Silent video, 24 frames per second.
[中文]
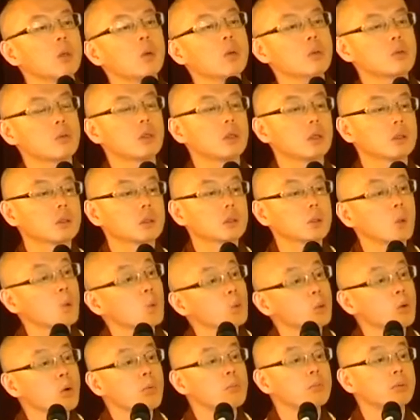会觉得都
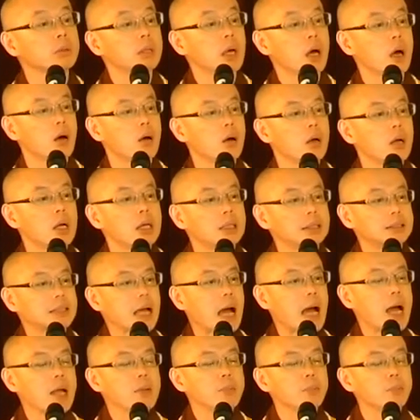用不到。
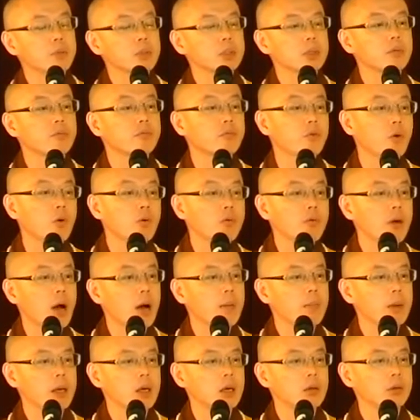答案不是佛法
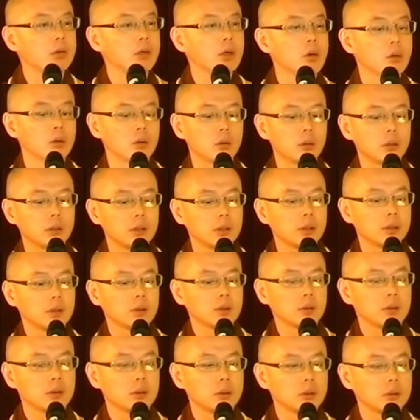没有用，
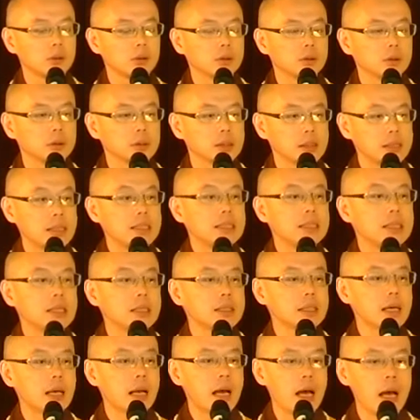请写
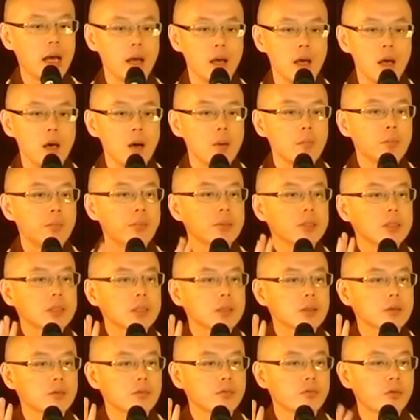下来。不
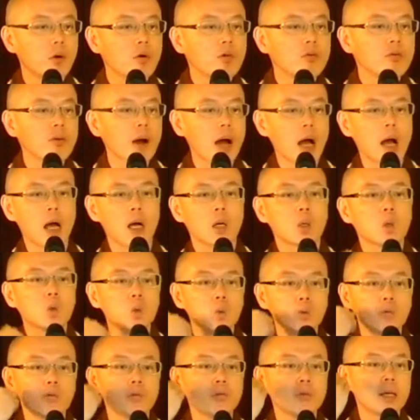是佛法
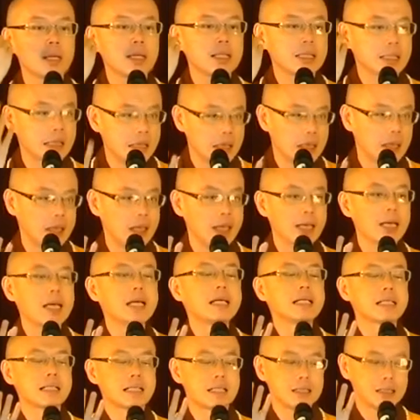辜负了你，
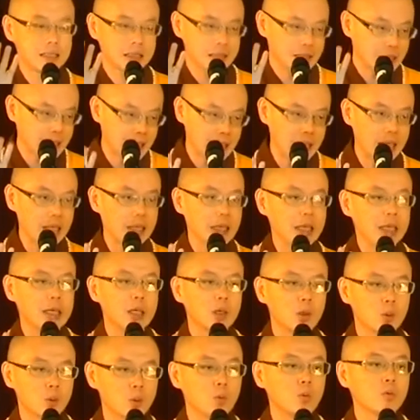是你
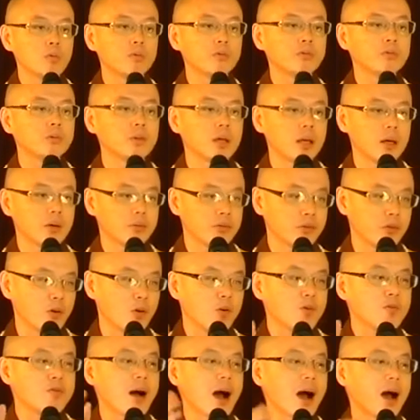辜负了
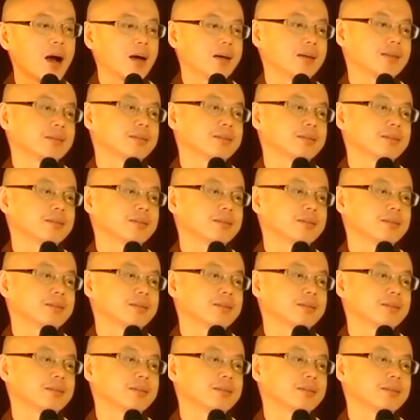佛法。